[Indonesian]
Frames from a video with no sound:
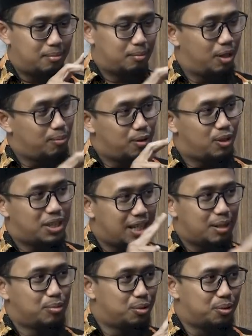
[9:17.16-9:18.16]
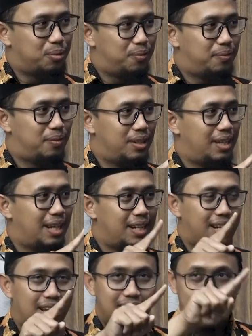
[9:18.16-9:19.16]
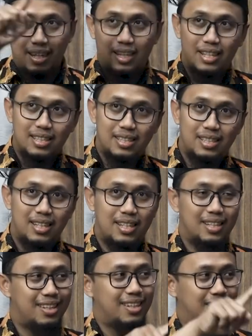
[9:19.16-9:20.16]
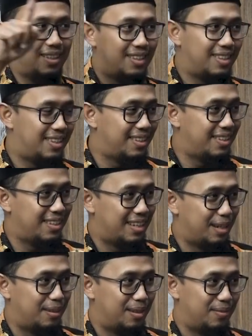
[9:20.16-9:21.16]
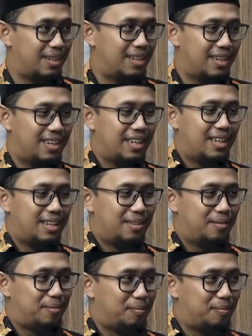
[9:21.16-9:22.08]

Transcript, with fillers: beliau menulis tiga buku yang dilandasi atas kitab yang ikhtisar itu empat dari